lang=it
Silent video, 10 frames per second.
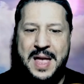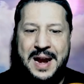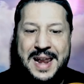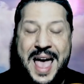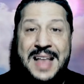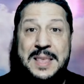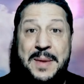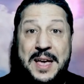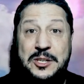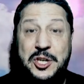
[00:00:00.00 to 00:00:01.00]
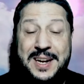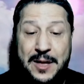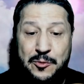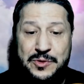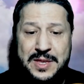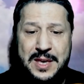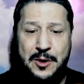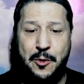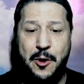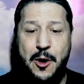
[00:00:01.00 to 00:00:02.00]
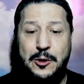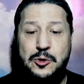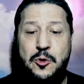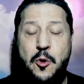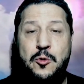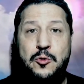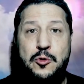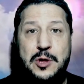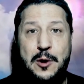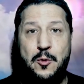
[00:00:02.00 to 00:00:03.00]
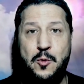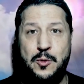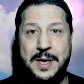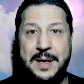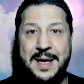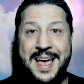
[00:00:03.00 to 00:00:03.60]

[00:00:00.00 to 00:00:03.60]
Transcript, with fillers: le anime che cercano Dio sono condotte a Lui